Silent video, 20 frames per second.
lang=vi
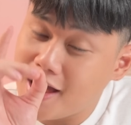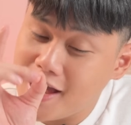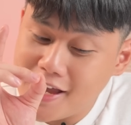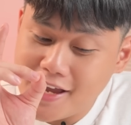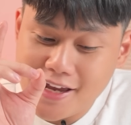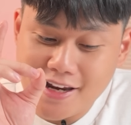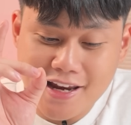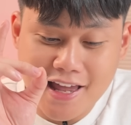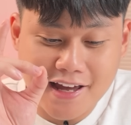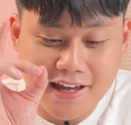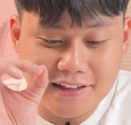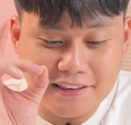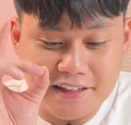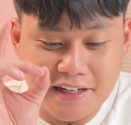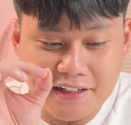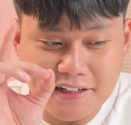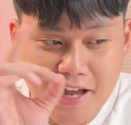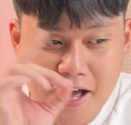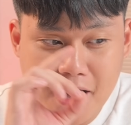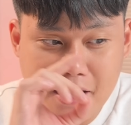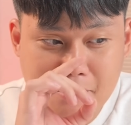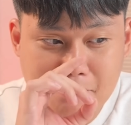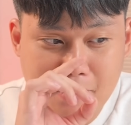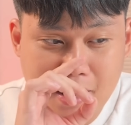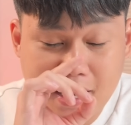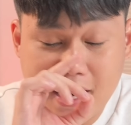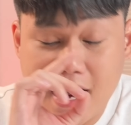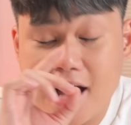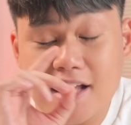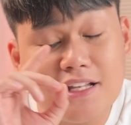đây là cái tính năng
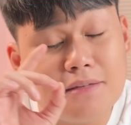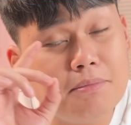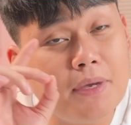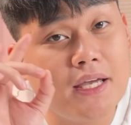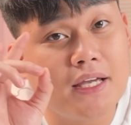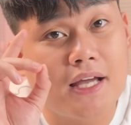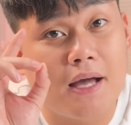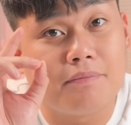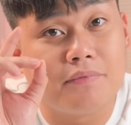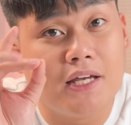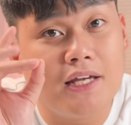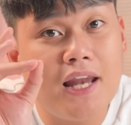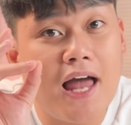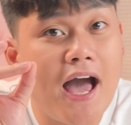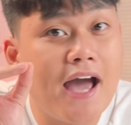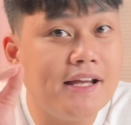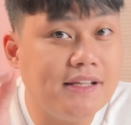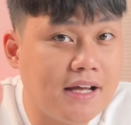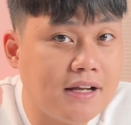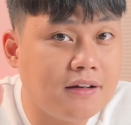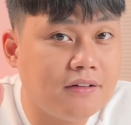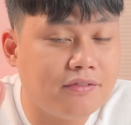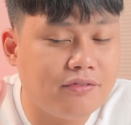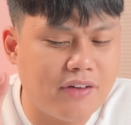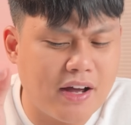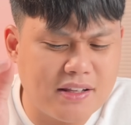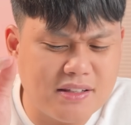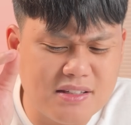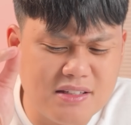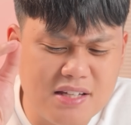mà cá nhân mình cảm thấy là hay nhất
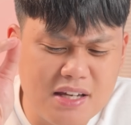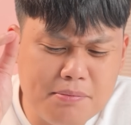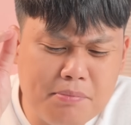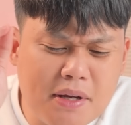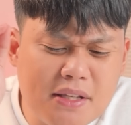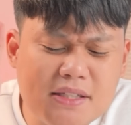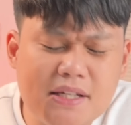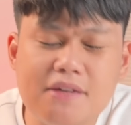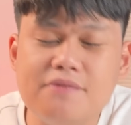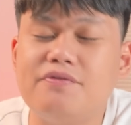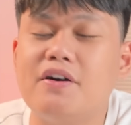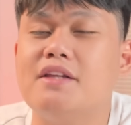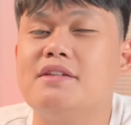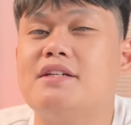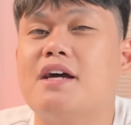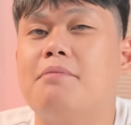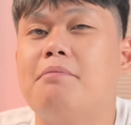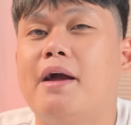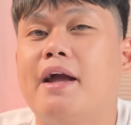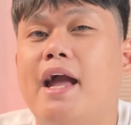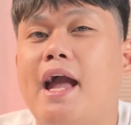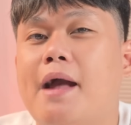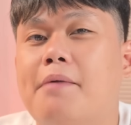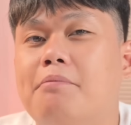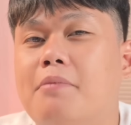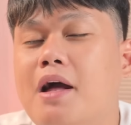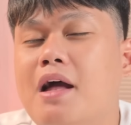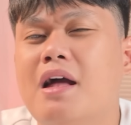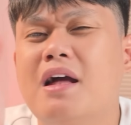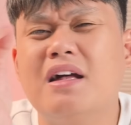và 99% anh
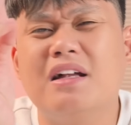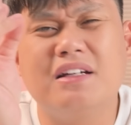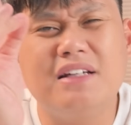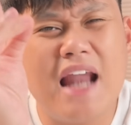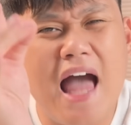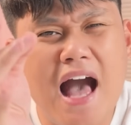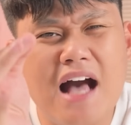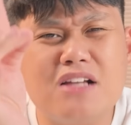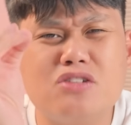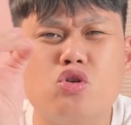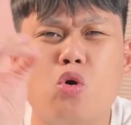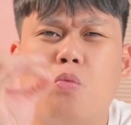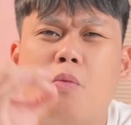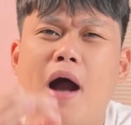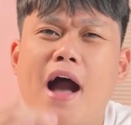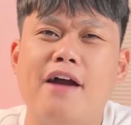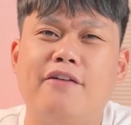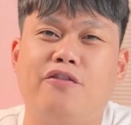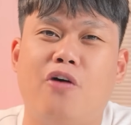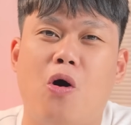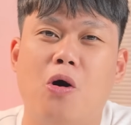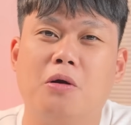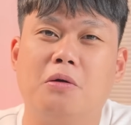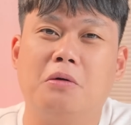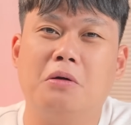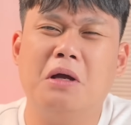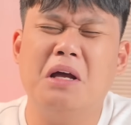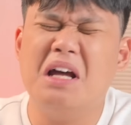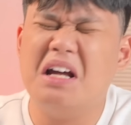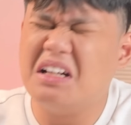em đang dùng iPhone
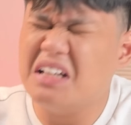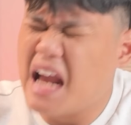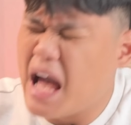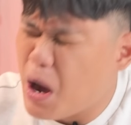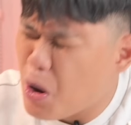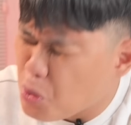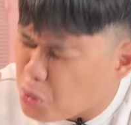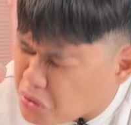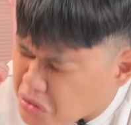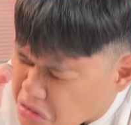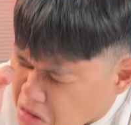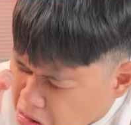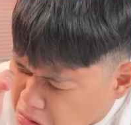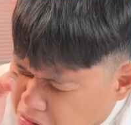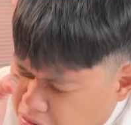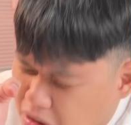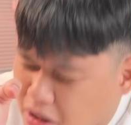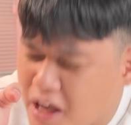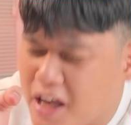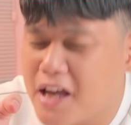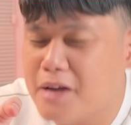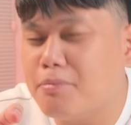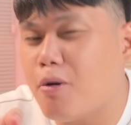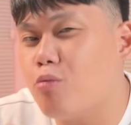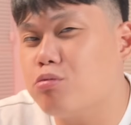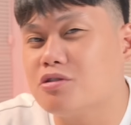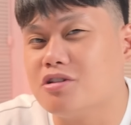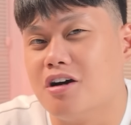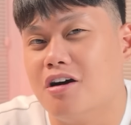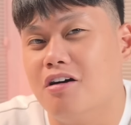đều cực kỳ
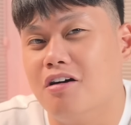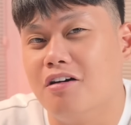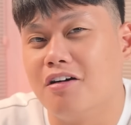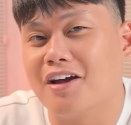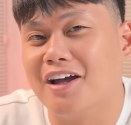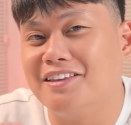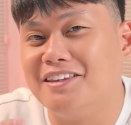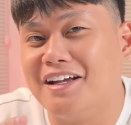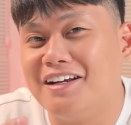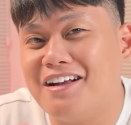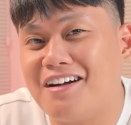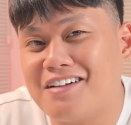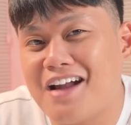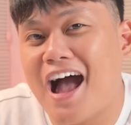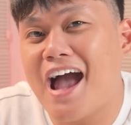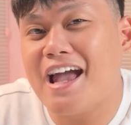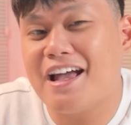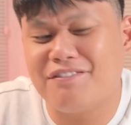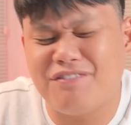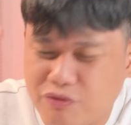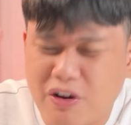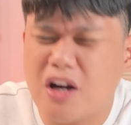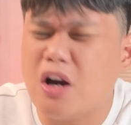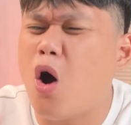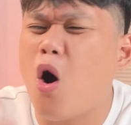mong chờ cái tính năng này và